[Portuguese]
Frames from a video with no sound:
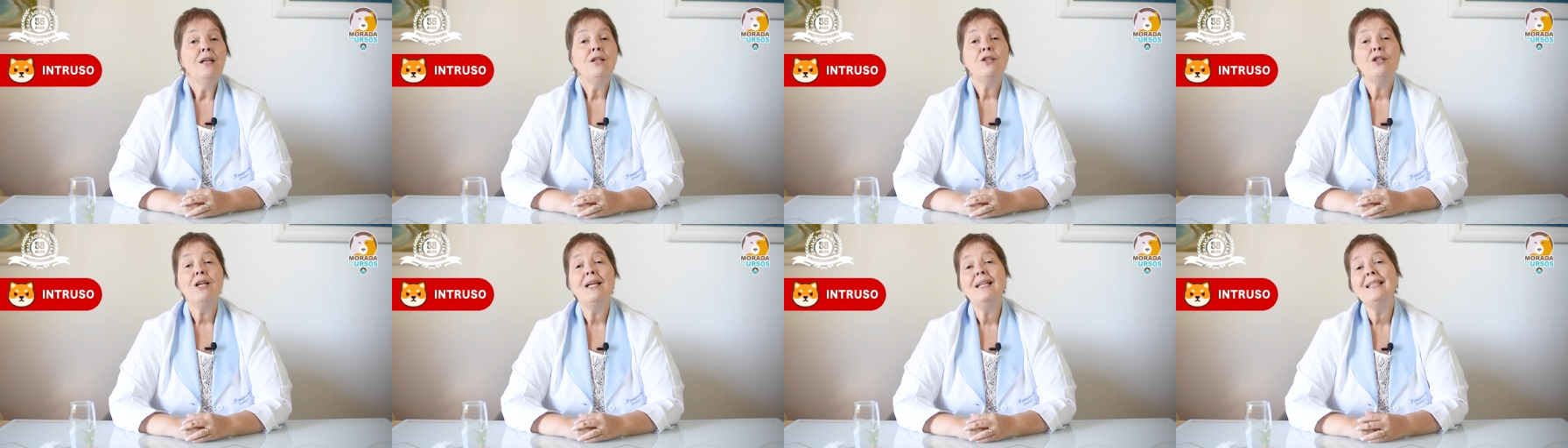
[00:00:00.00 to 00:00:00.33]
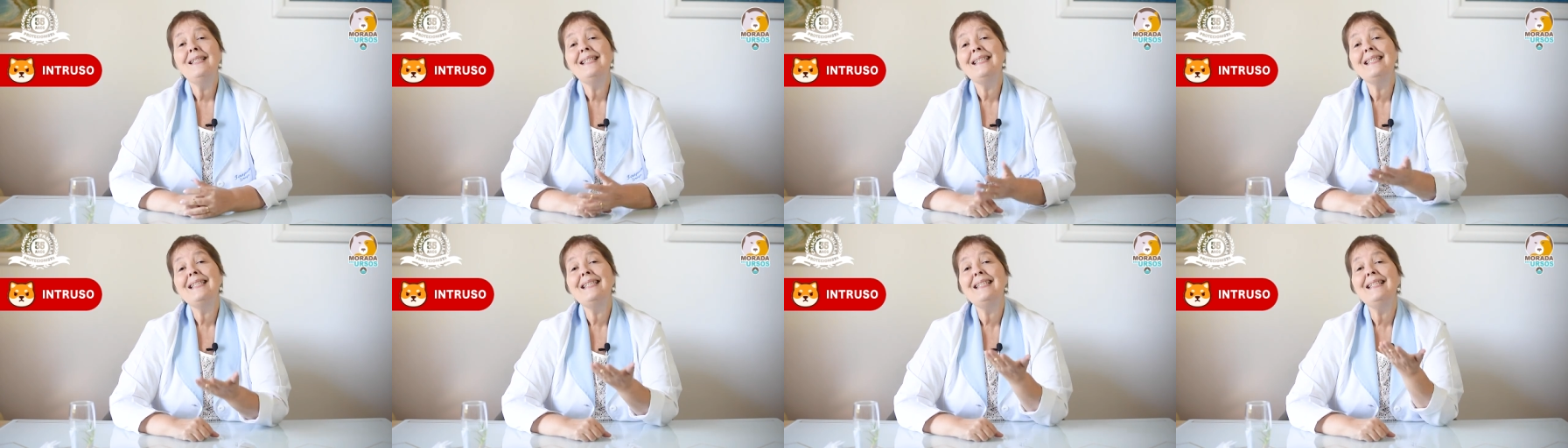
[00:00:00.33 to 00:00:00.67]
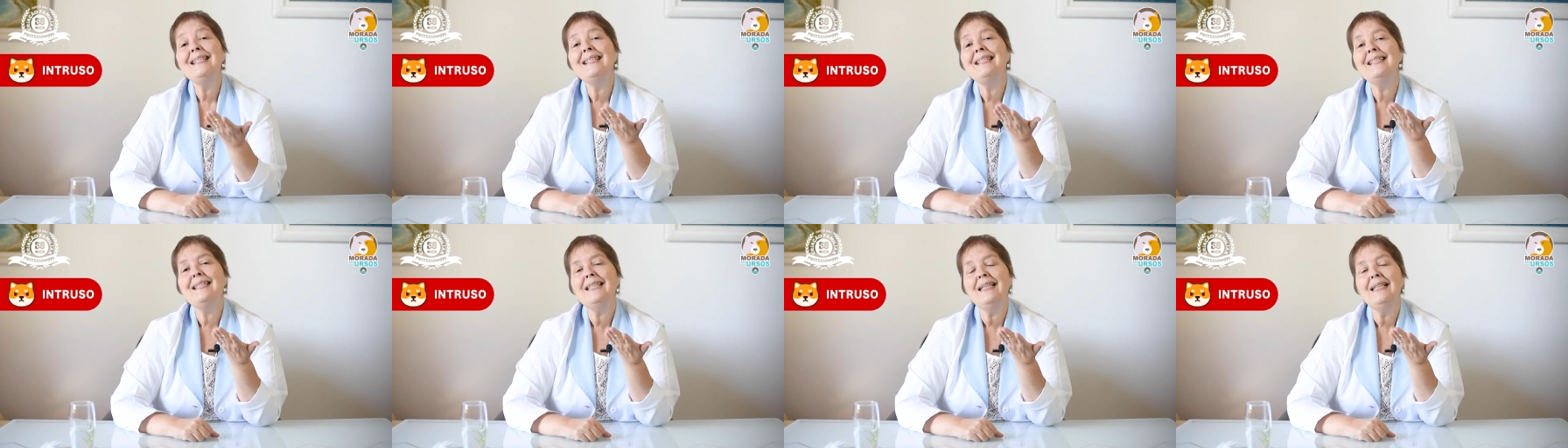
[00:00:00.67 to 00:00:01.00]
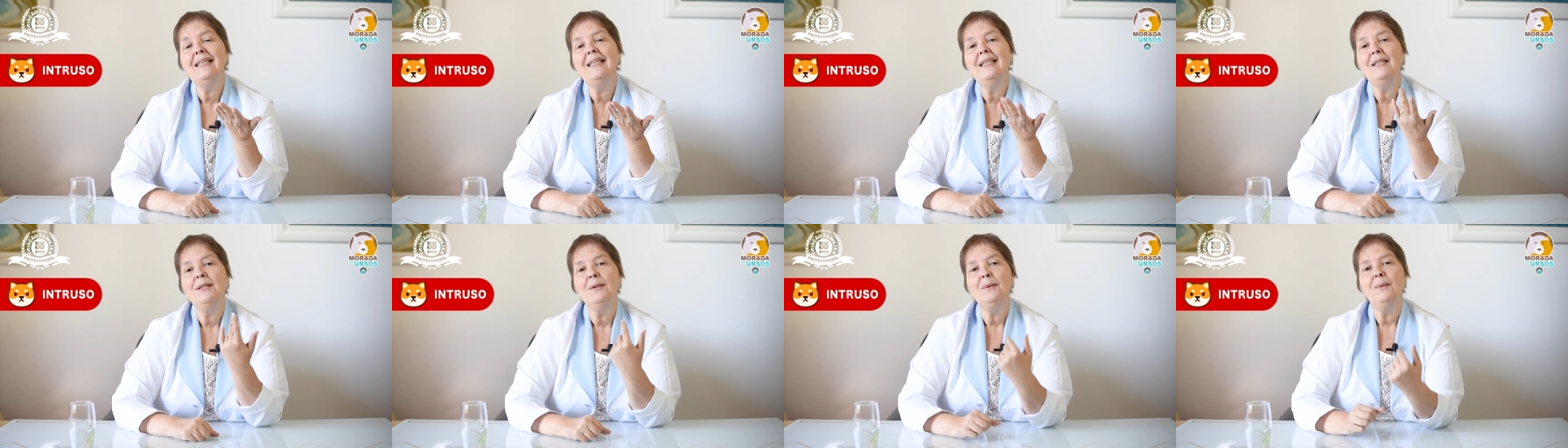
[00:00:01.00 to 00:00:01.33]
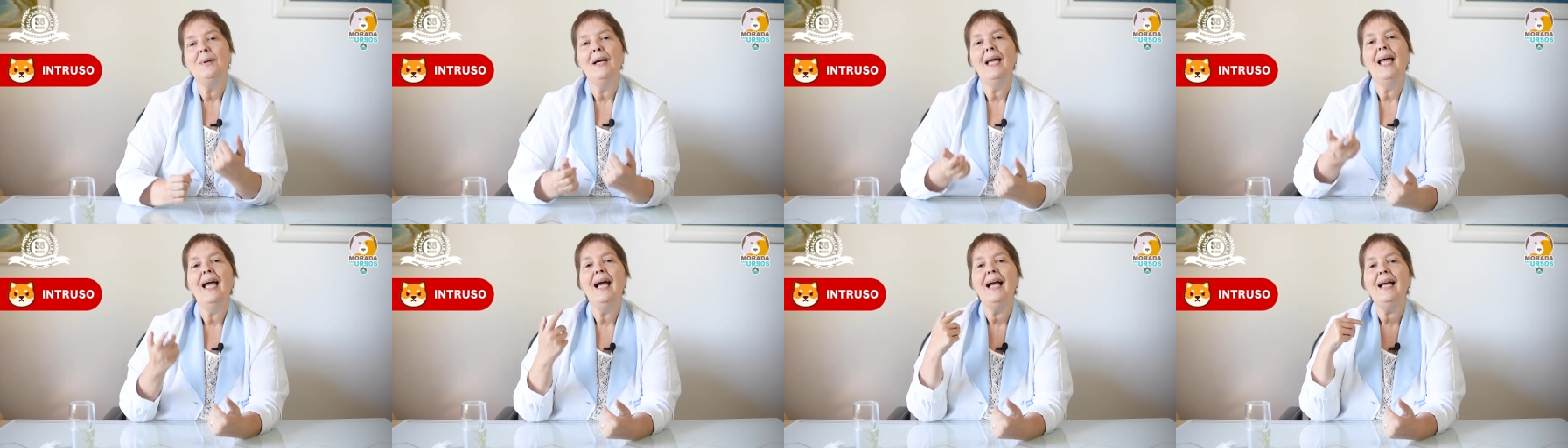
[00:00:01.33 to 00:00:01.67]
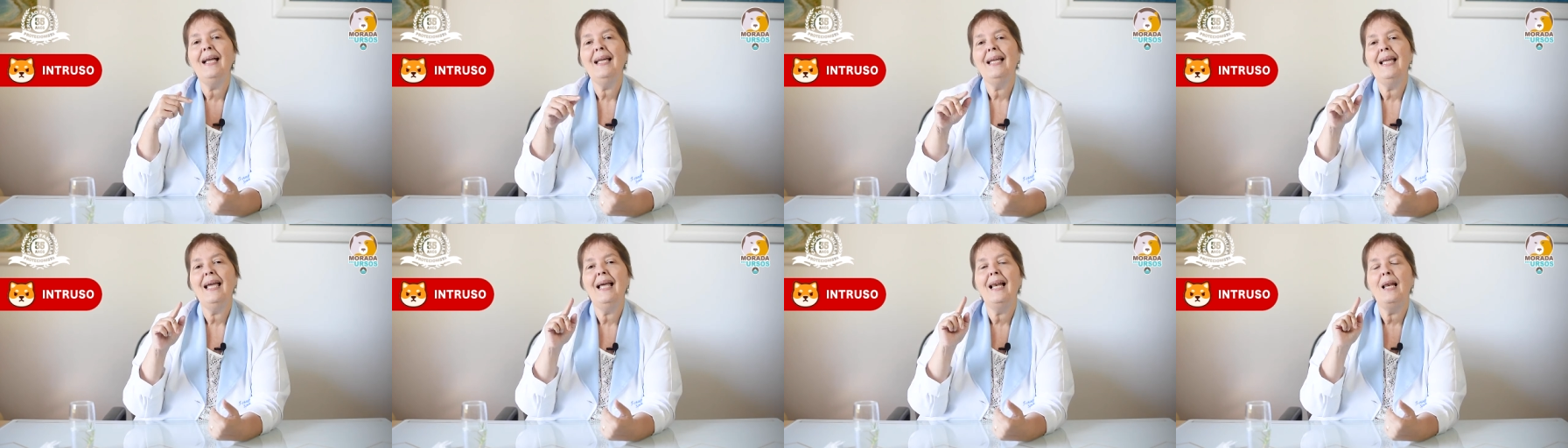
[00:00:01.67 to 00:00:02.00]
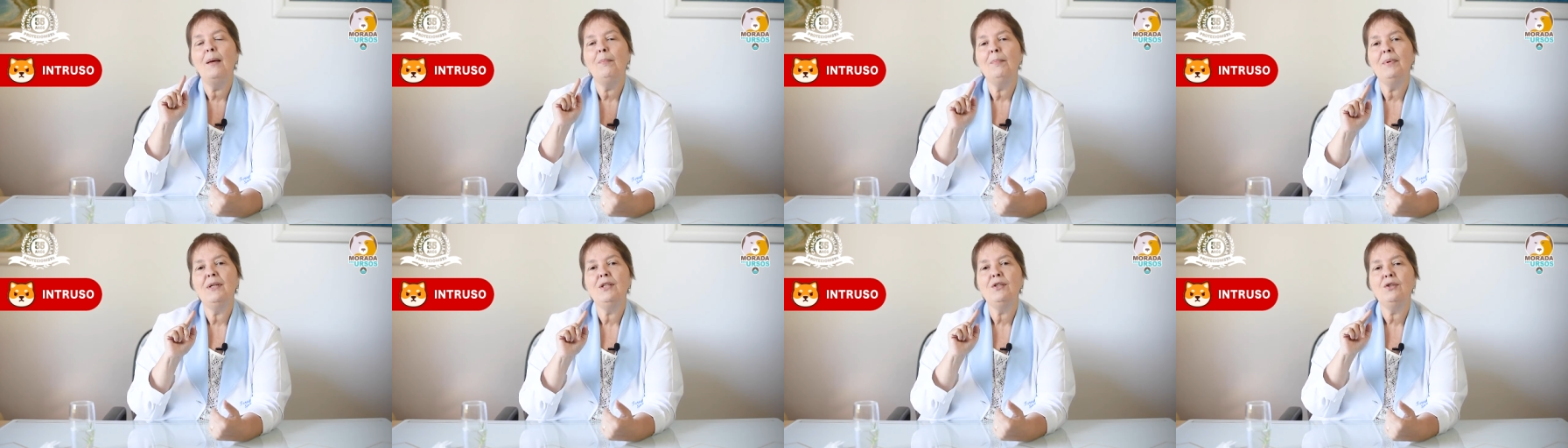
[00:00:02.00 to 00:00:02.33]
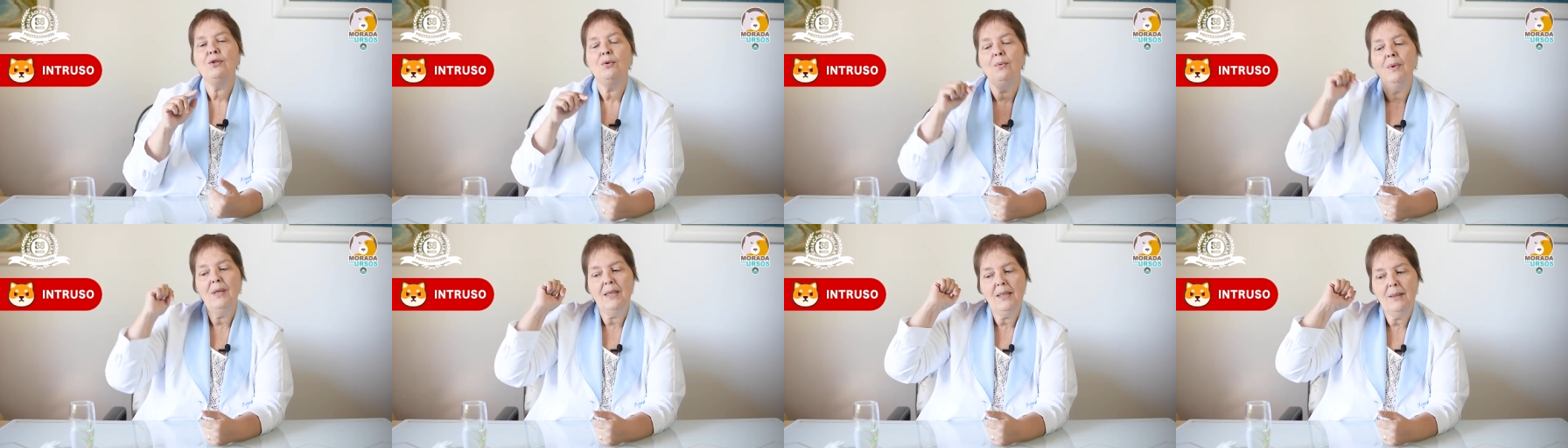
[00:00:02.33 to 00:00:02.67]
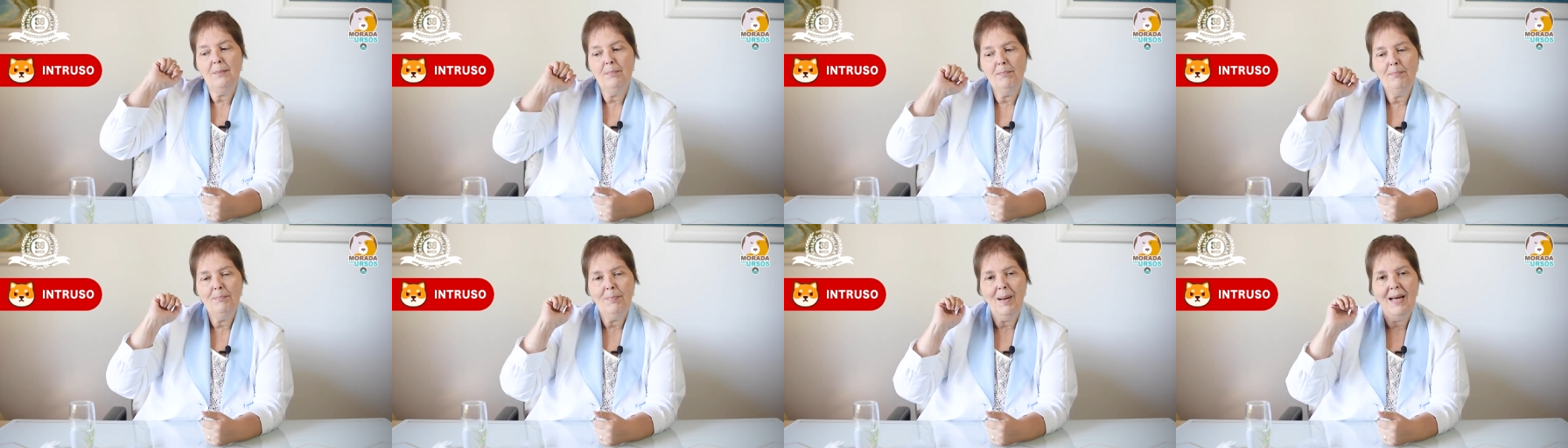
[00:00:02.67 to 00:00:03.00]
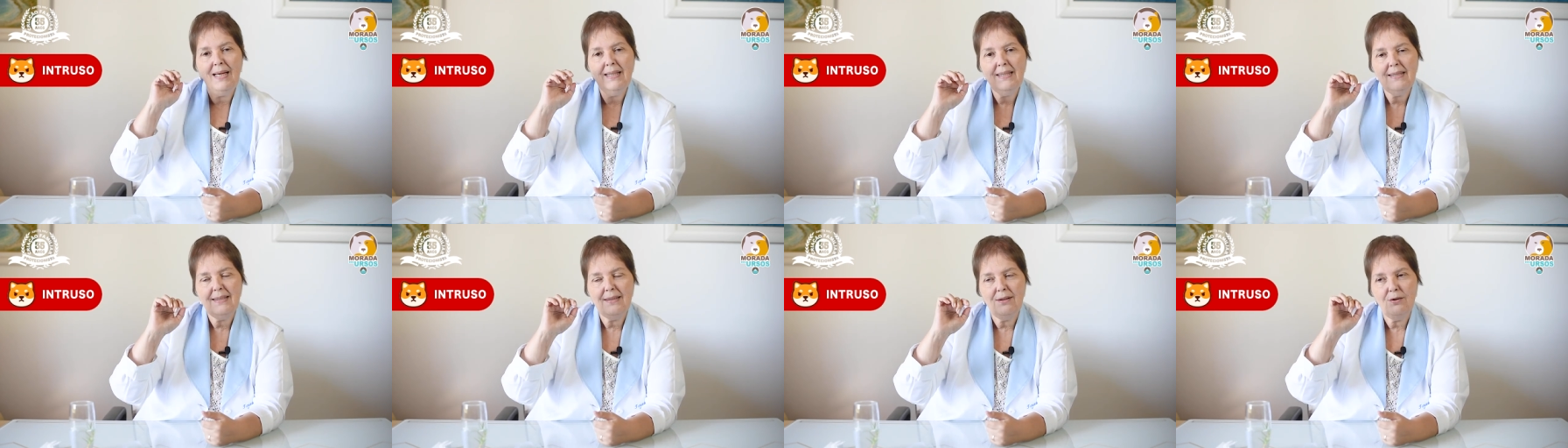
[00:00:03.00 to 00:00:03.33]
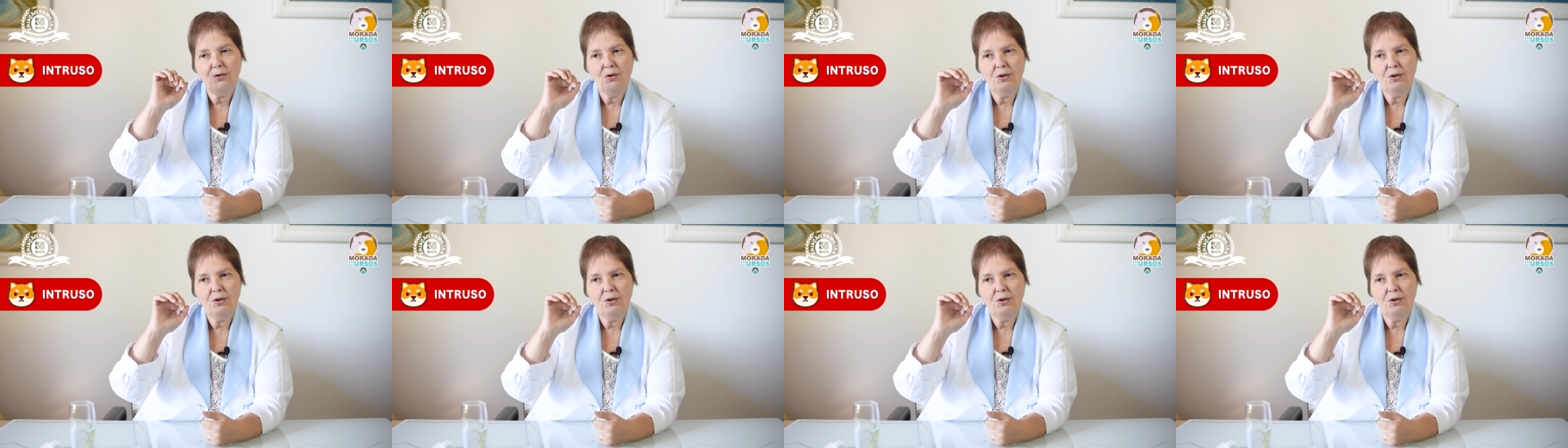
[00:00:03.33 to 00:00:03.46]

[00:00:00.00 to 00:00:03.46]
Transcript: Gente, se estranho é aquela pessoa que passa